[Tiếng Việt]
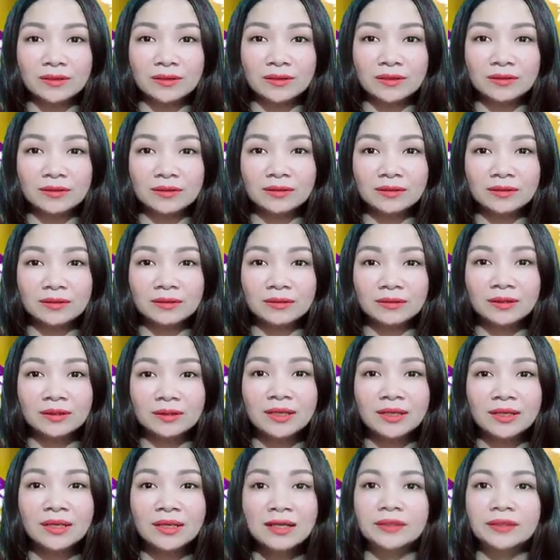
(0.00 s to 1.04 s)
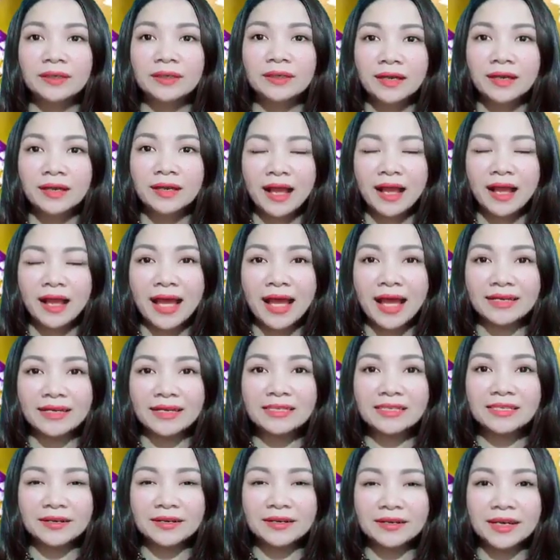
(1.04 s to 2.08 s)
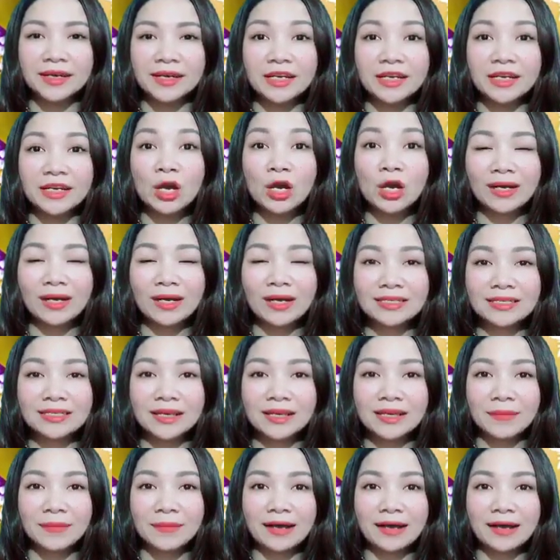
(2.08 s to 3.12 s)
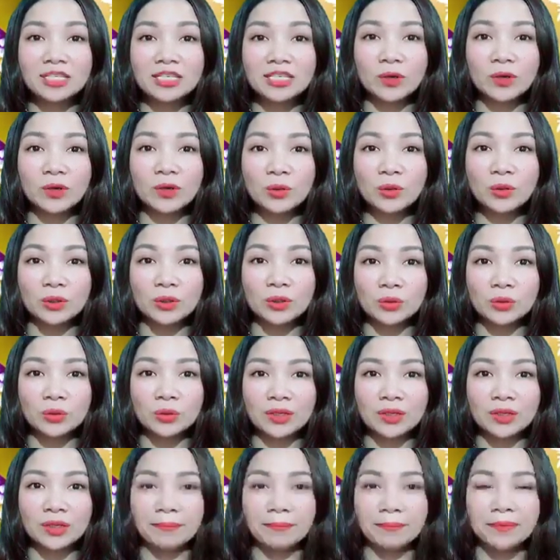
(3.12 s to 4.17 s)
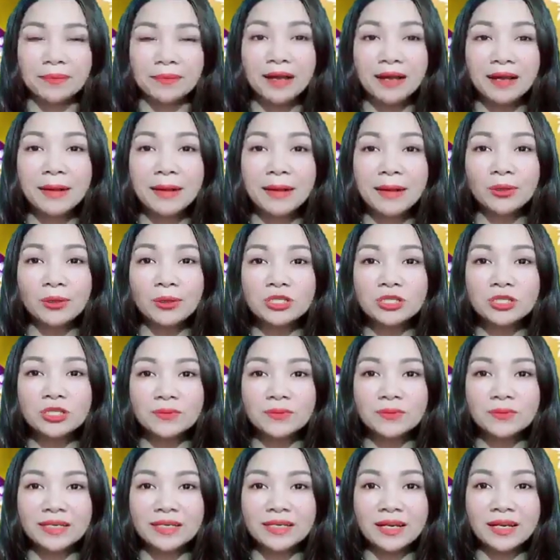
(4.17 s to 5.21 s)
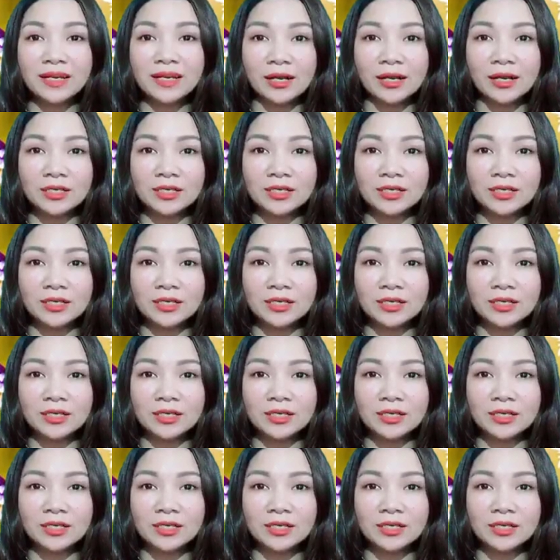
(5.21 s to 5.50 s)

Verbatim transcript: lưng. Hãy rời đi hoặc giữ im lặng trong các cuộc tụ tập mà nội dung chính